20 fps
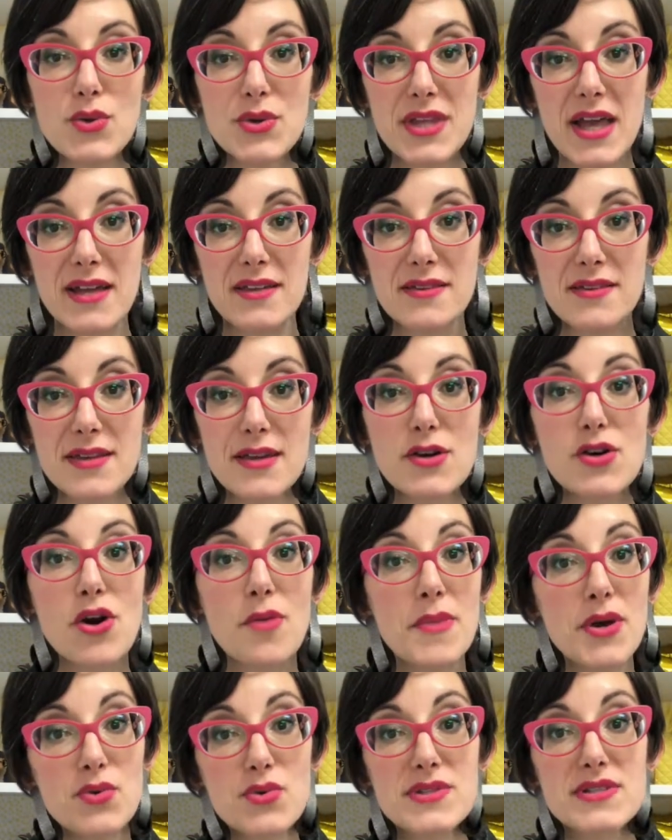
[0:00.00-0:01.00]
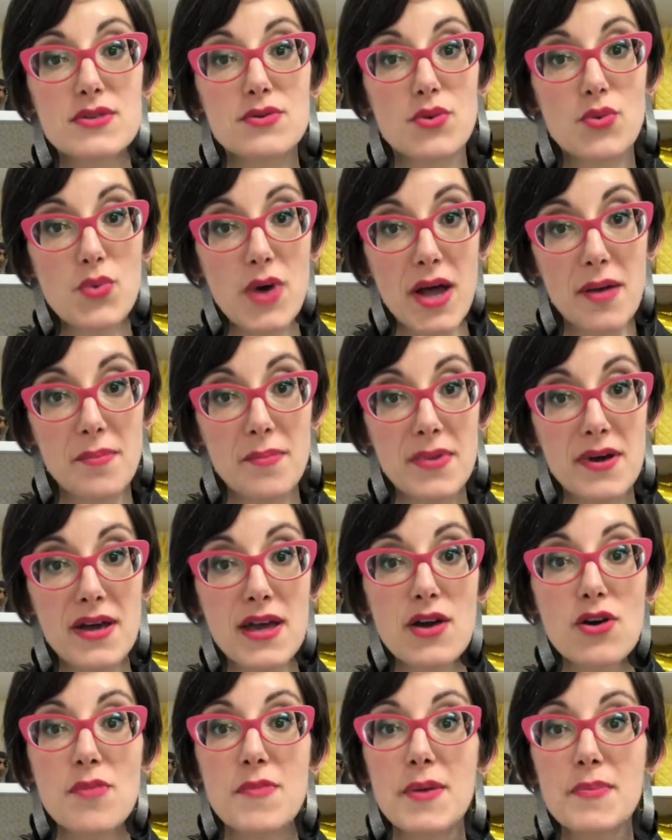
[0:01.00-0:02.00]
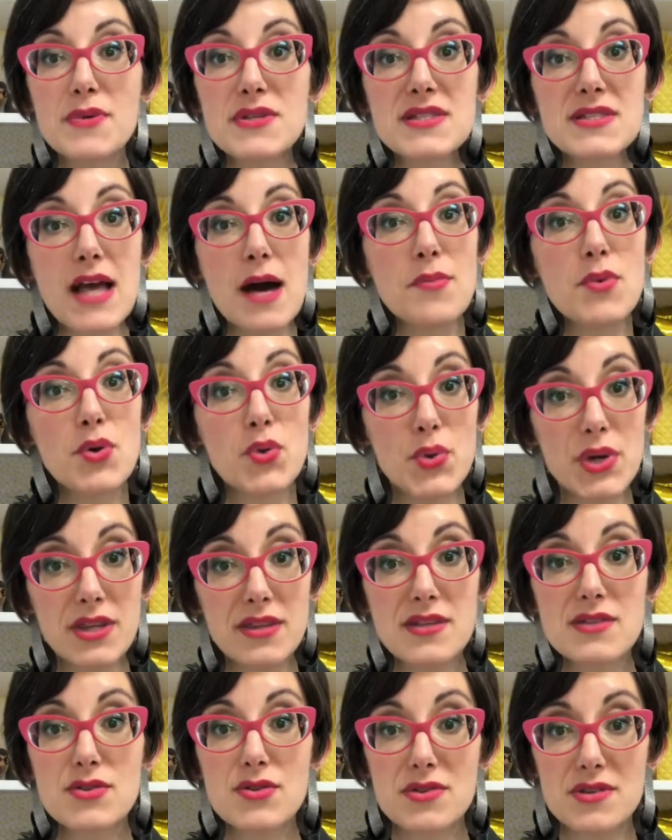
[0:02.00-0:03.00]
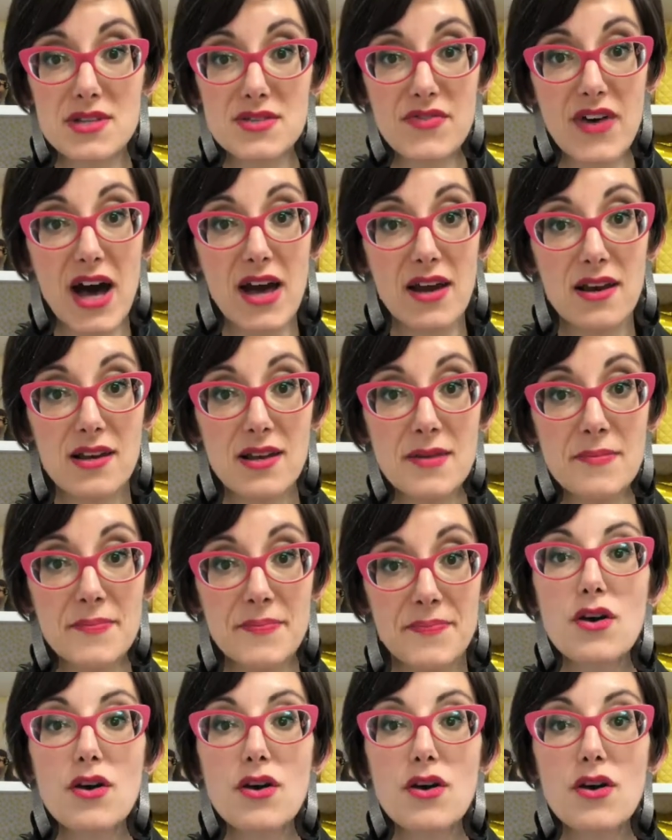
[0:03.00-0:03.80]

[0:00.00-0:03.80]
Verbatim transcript: Gli utenti come usano il web e come possiamo quindi soddisfarli?